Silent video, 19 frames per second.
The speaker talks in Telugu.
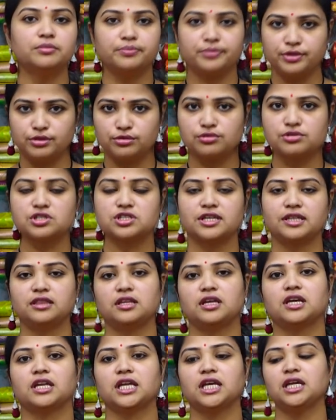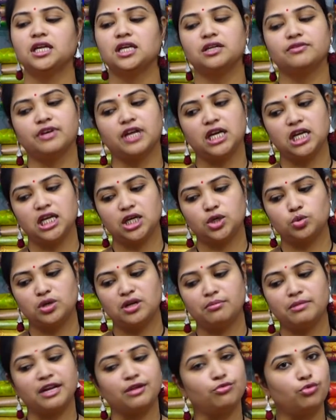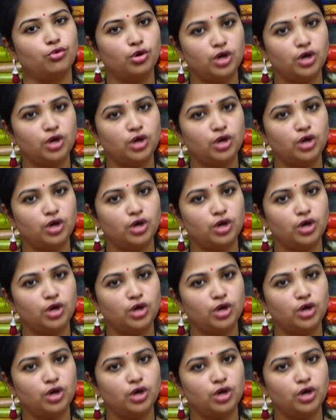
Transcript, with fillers: ప్యూర్ చందేరి ఇవన్నీ కూడా మన